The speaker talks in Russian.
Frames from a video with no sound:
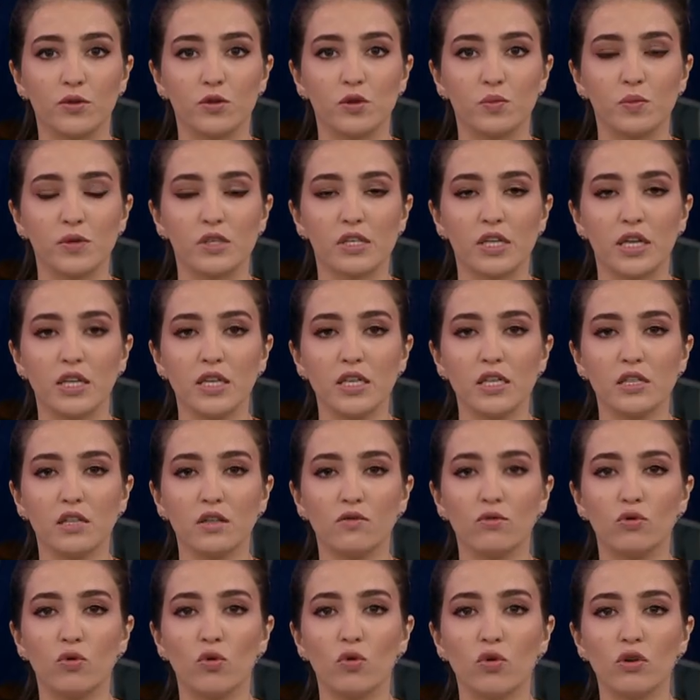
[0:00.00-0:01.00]

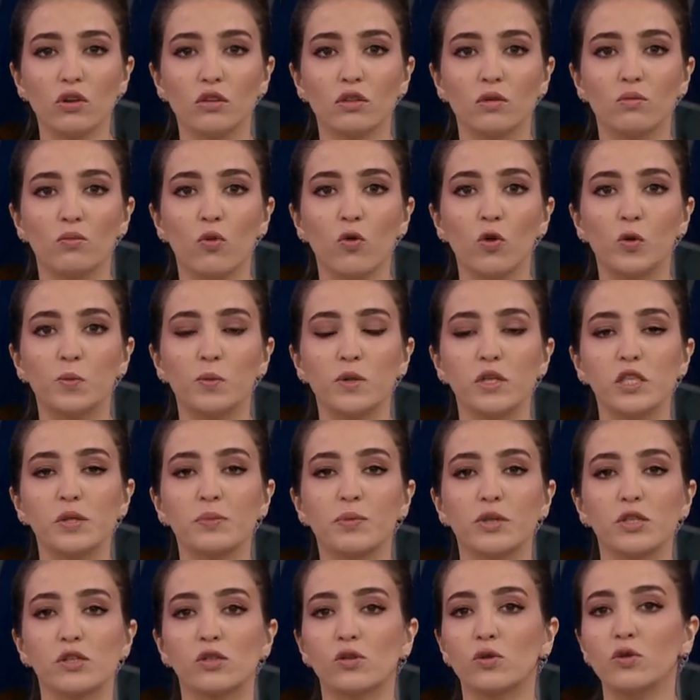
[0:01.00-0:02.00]
специалистов, город мог
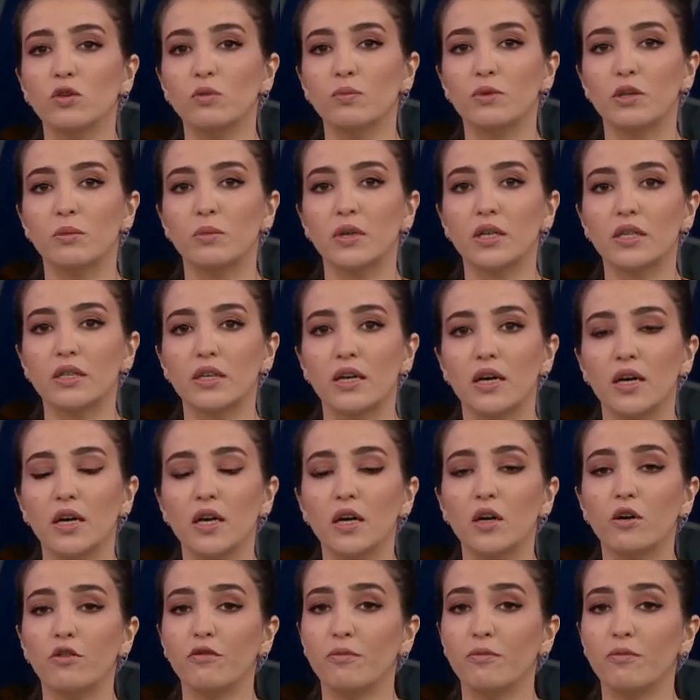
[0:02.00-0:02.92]
быть построен примерно